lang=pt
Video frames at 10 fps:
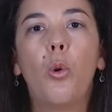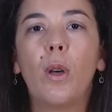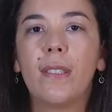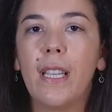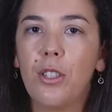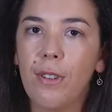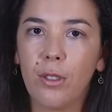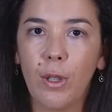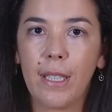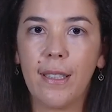o acidente
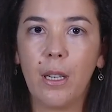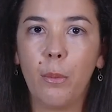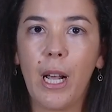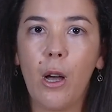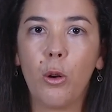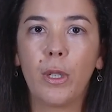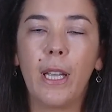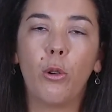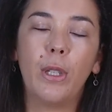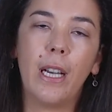vascular cerebral,
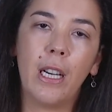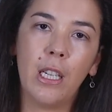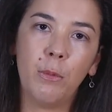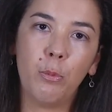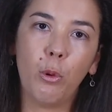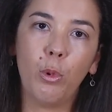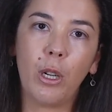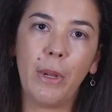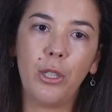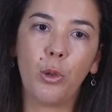que é o derrame
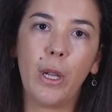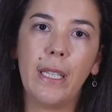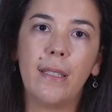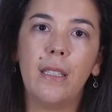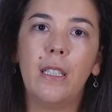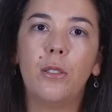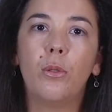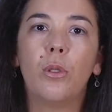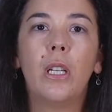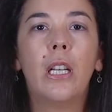popularmente
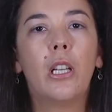conhecido,